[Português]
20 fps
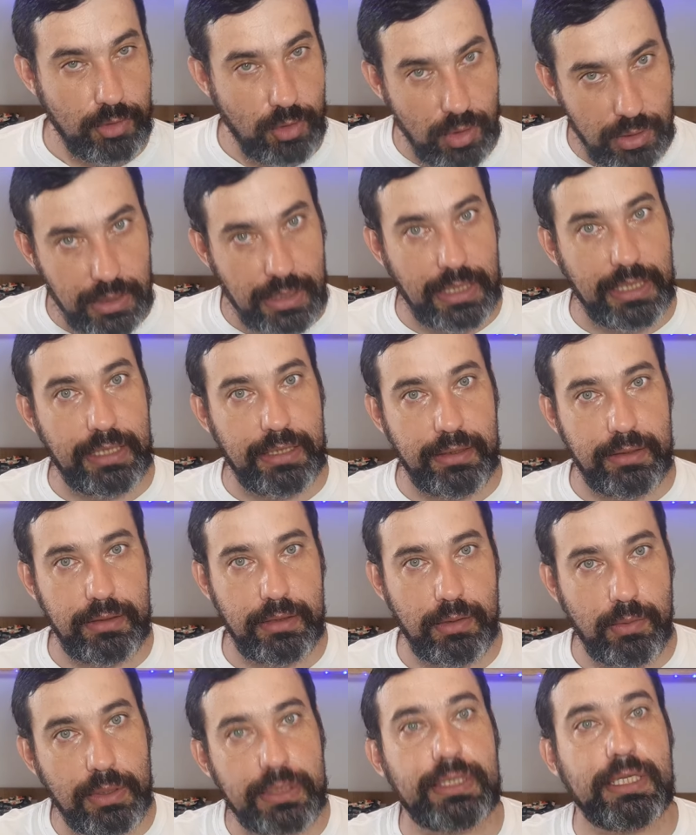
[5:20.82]
Ok,
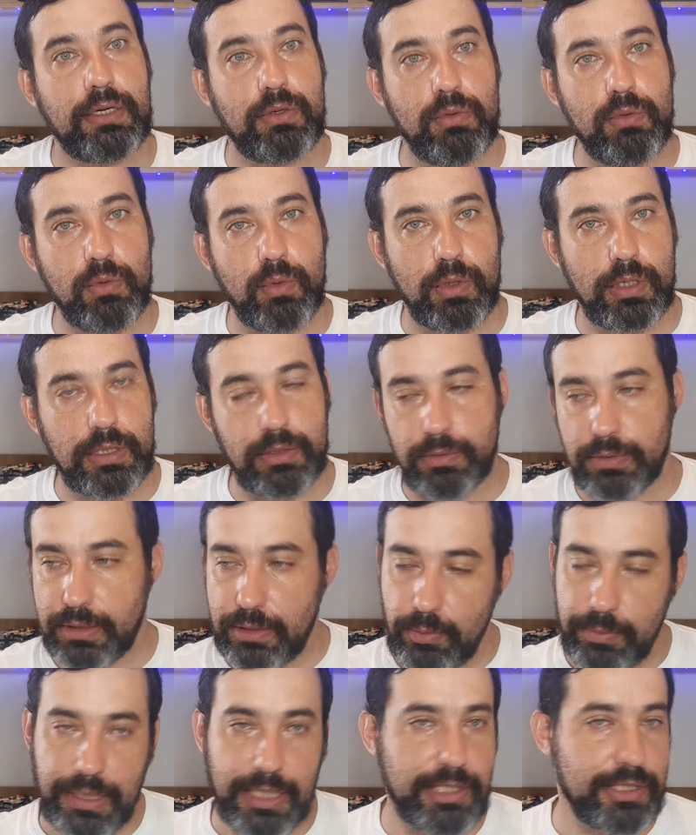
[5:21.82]
eu até concordo,
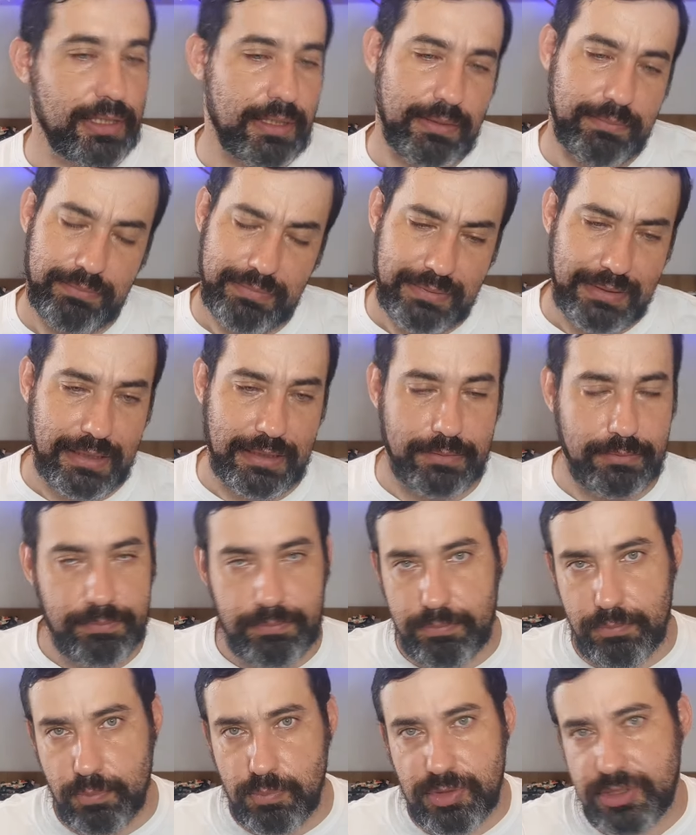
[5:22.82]
realmente, ah, cara,
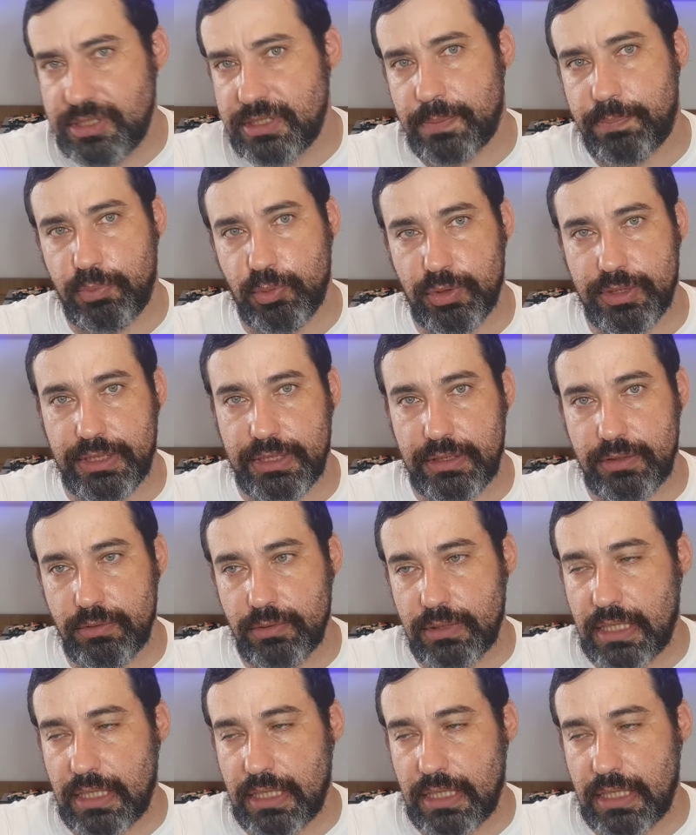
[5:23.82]
não precisa punir.